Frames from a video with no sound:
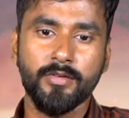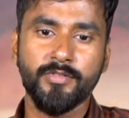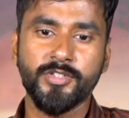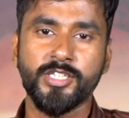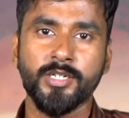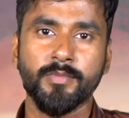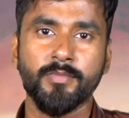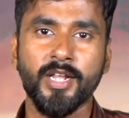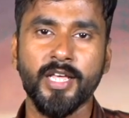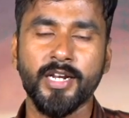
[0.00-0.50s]

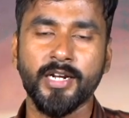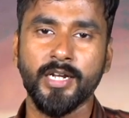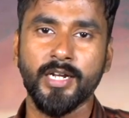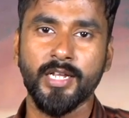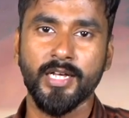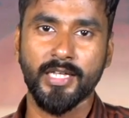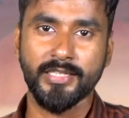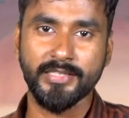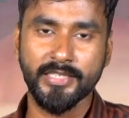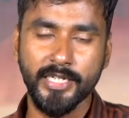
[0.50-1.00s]
விஷயம்லாம்
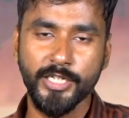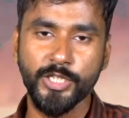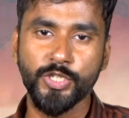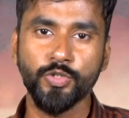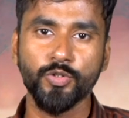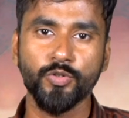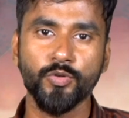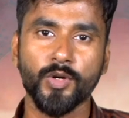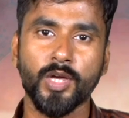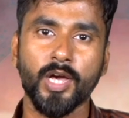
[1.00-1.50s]
இருக்குல்ல அந்த
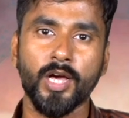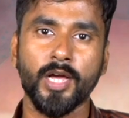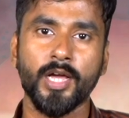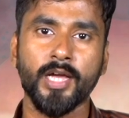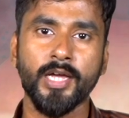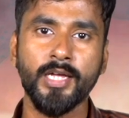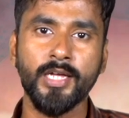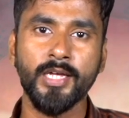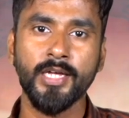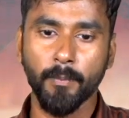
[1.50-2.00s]

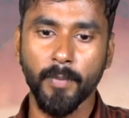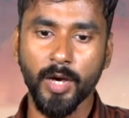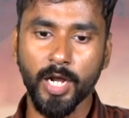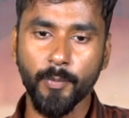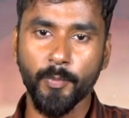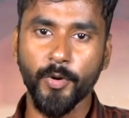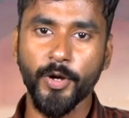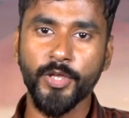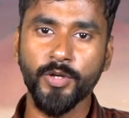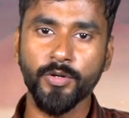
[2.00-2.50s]
இஷ்யூவுக்காக
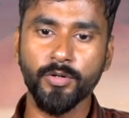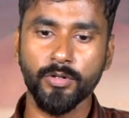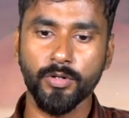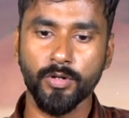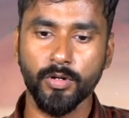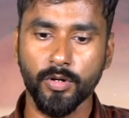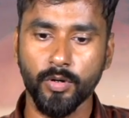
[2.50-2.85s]
மறுபடியும்